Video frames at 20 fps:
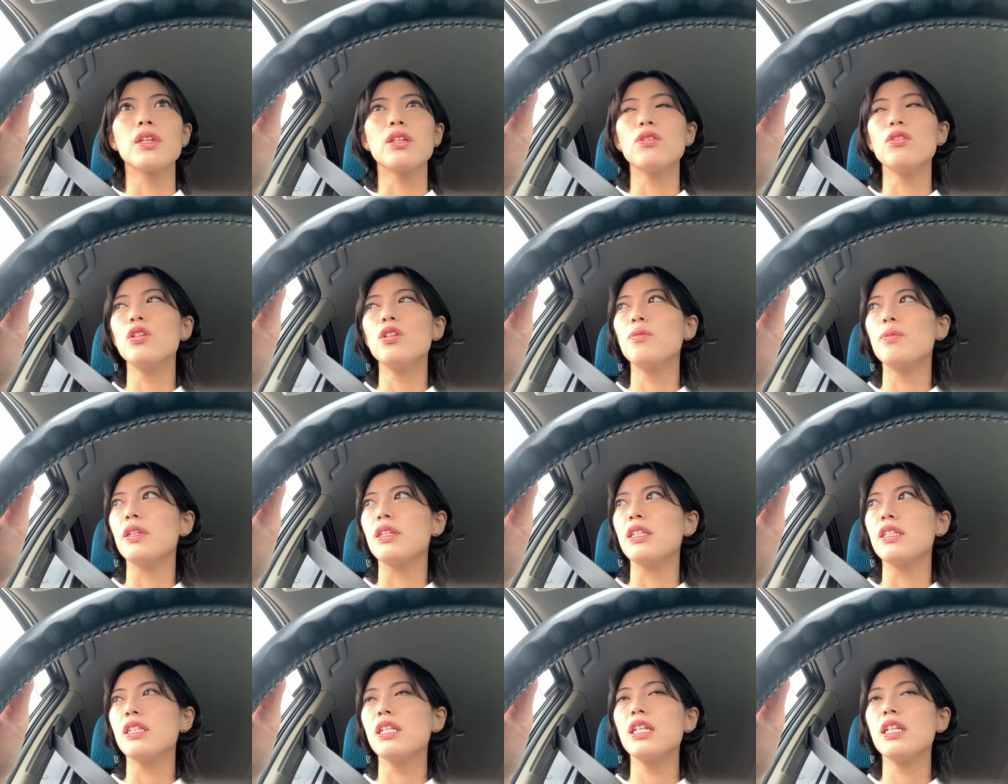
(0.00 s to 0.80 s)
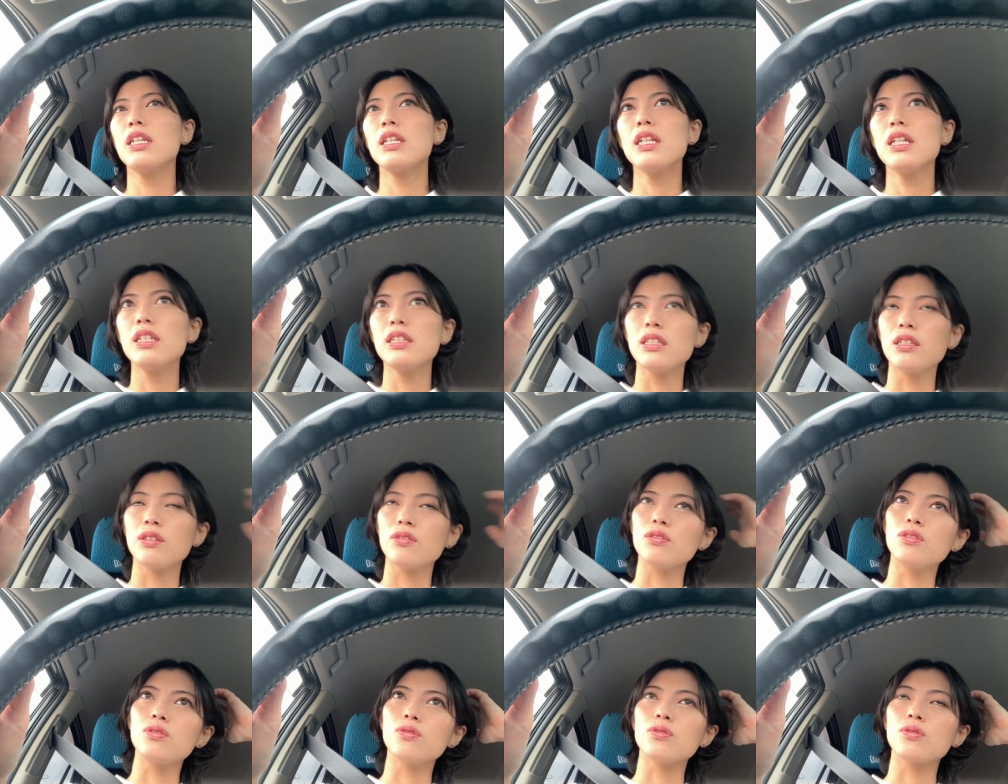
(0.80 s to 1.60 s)
例えばデザイン会社
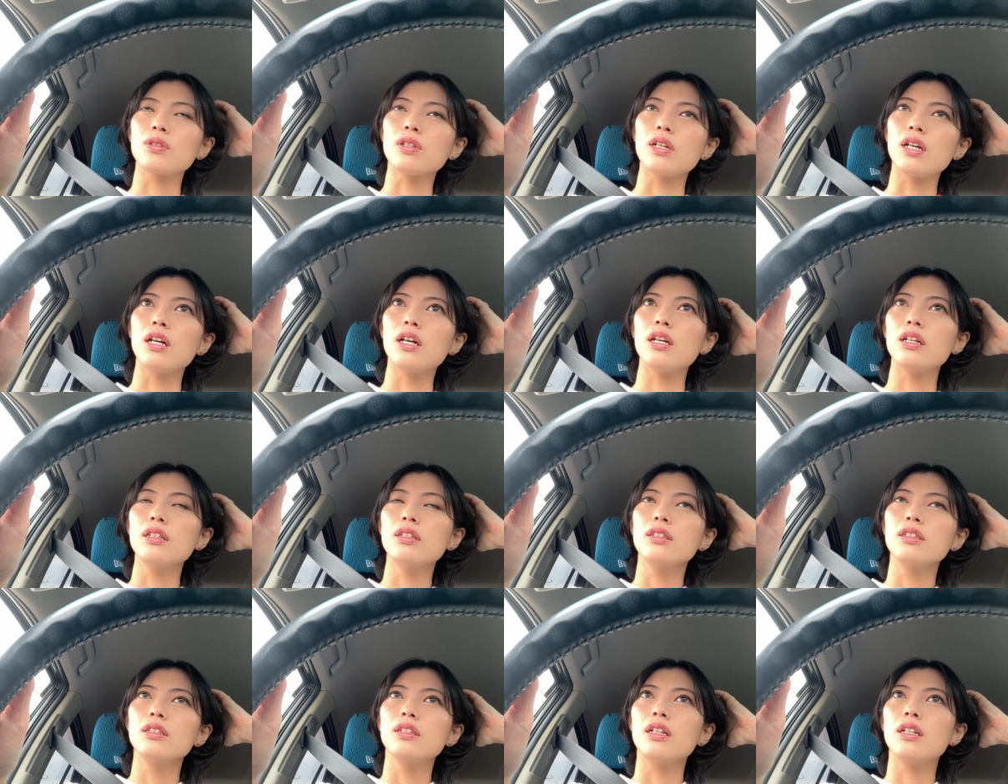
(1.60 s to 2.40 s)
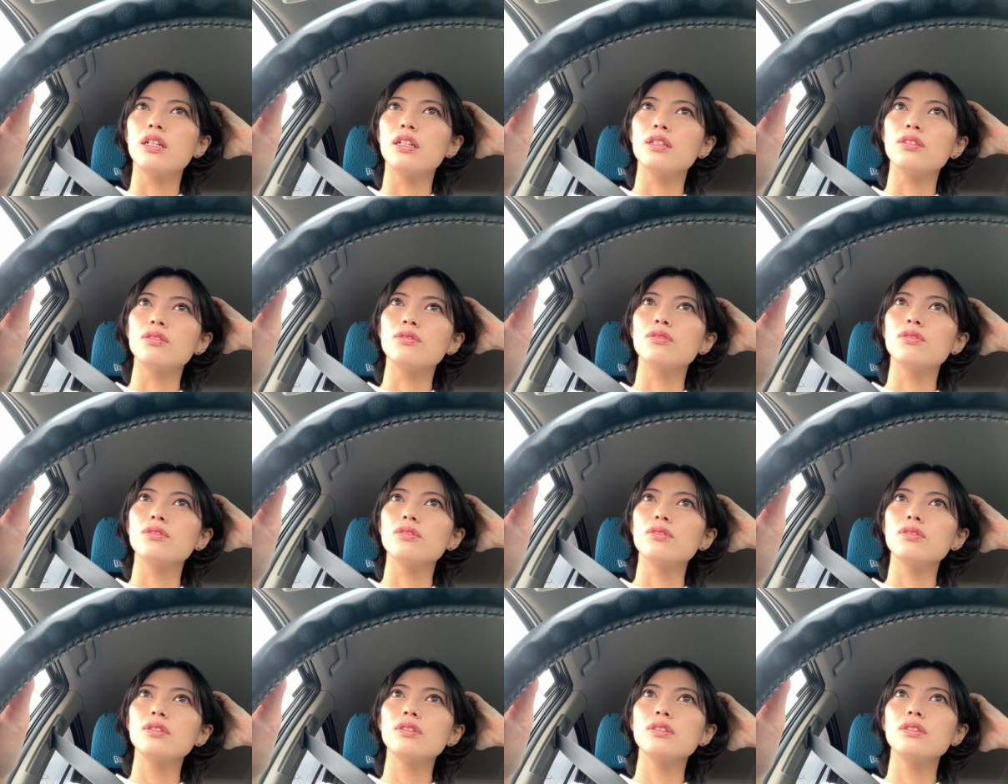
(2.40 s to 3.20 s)
の人とかあ
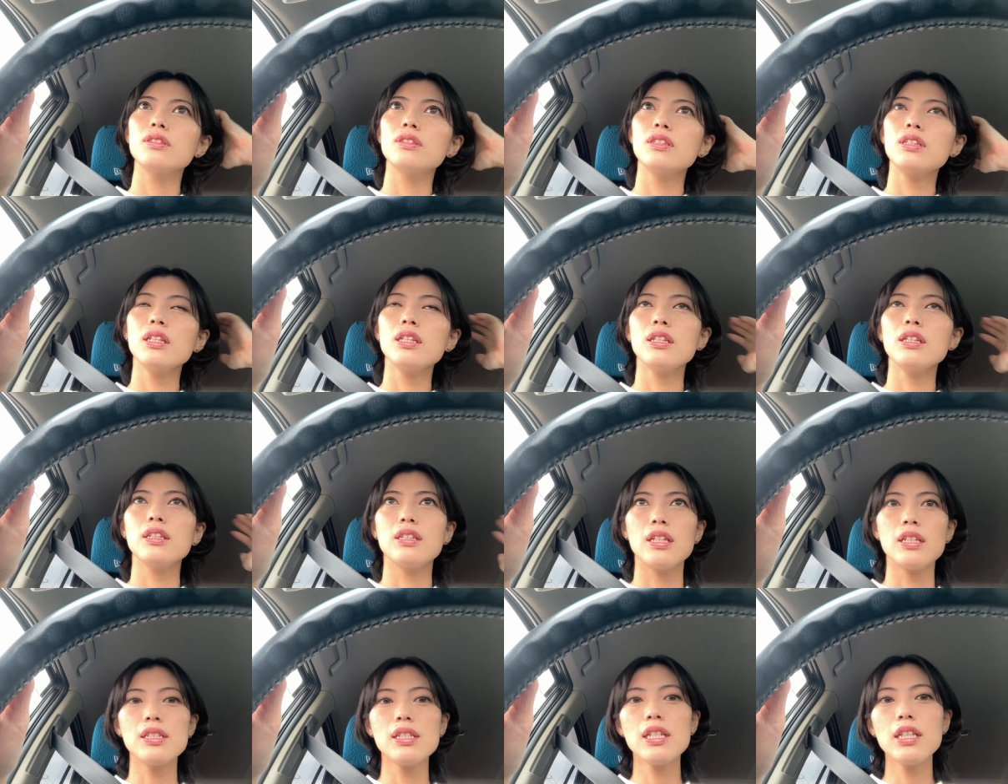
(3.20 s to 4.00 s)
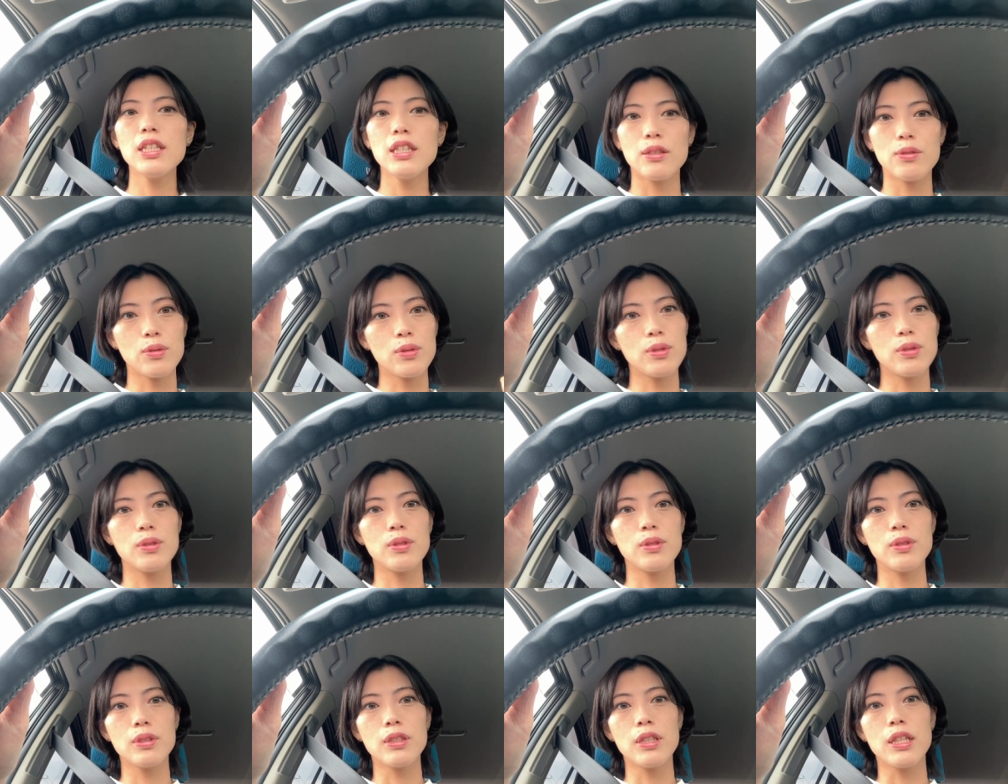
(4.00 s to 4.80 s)
のただデザインをす
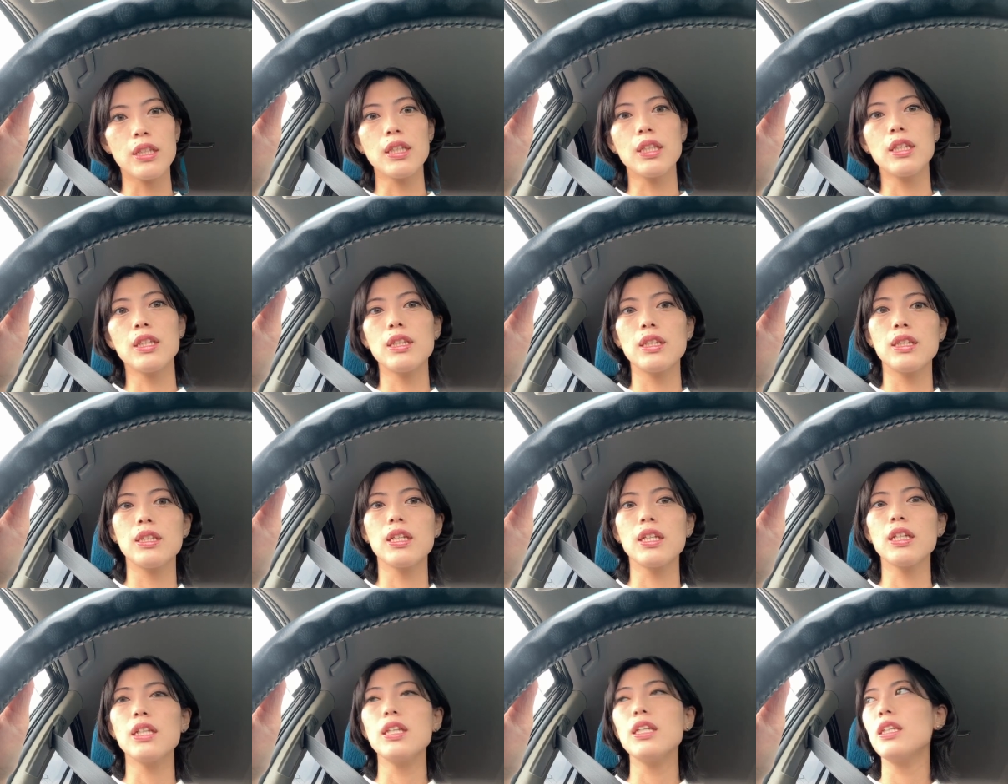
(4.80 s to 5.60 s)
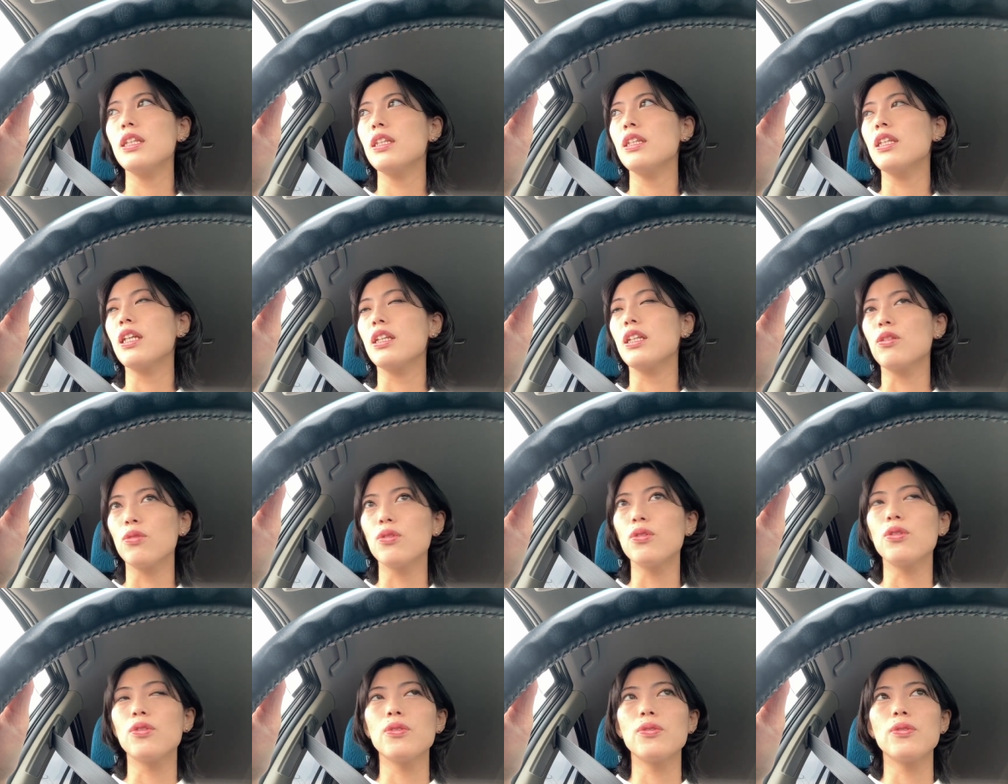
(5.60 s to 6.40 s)
る方だけだ
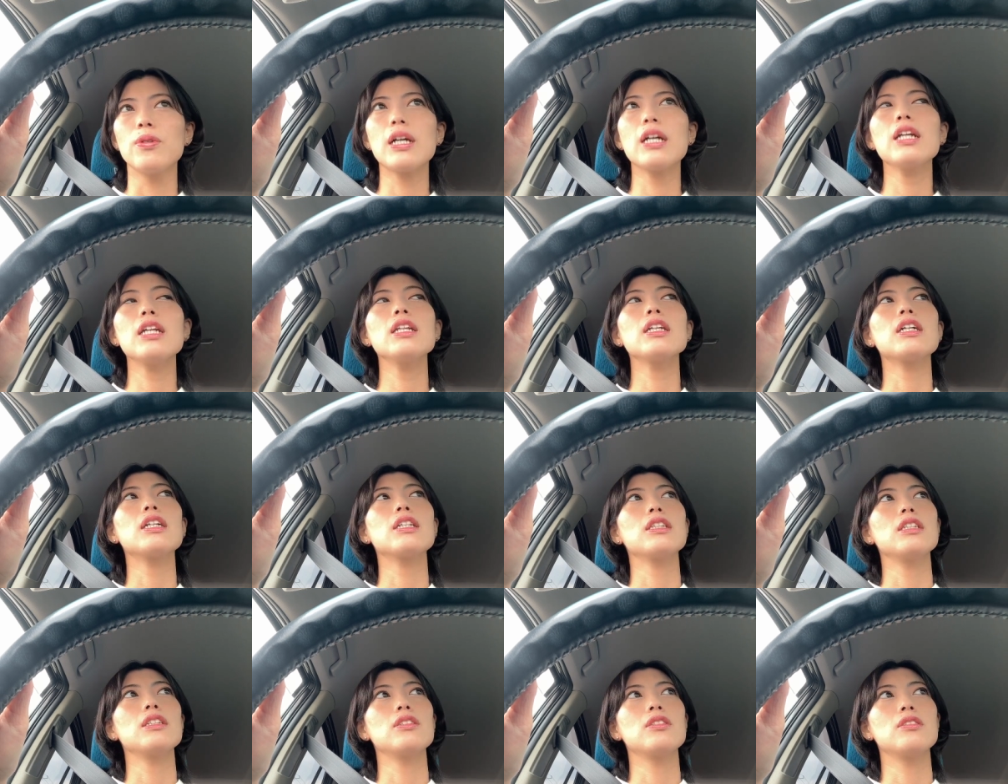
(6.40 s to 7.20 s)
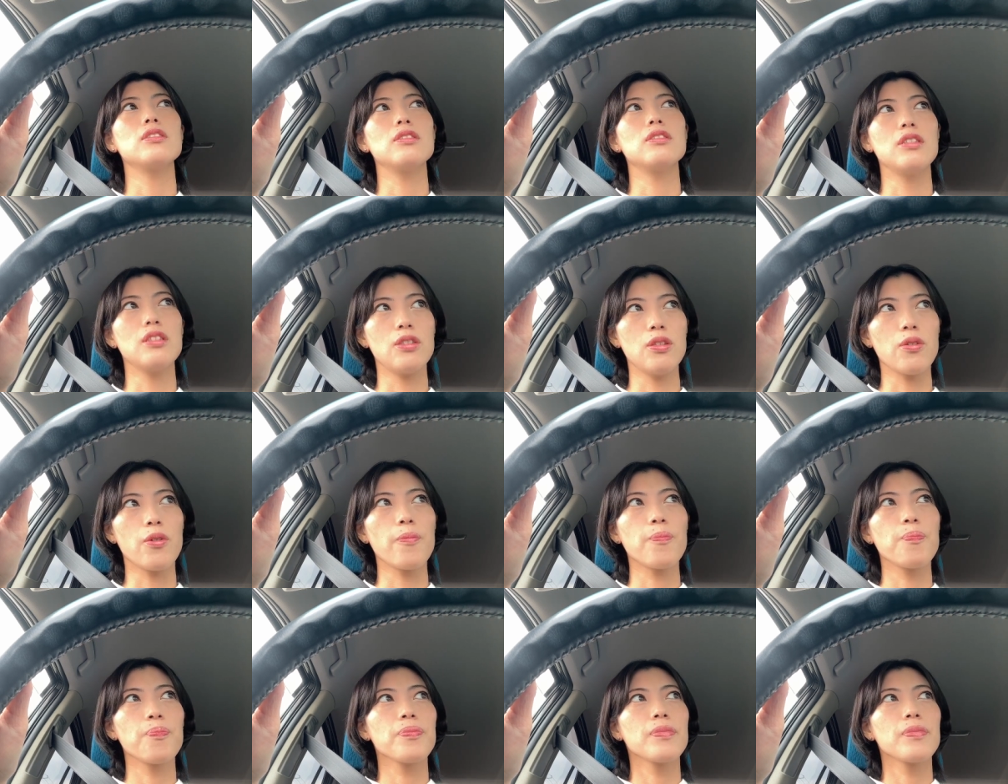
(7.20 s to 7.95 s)
と分からなかったりするんですよ